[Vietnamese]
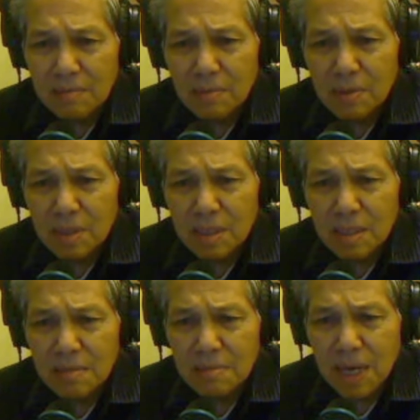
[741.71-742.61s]
một
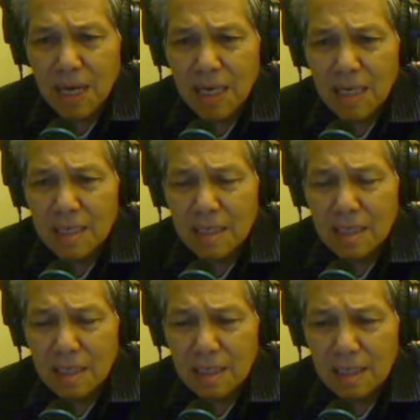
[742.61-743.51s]
người mà
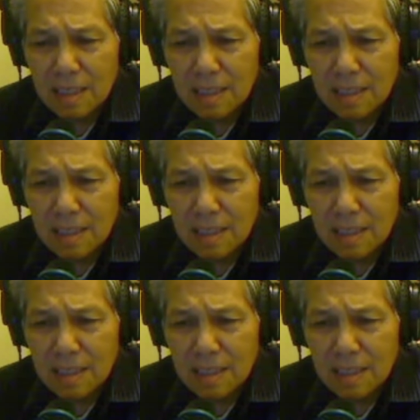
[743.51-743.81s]
uh,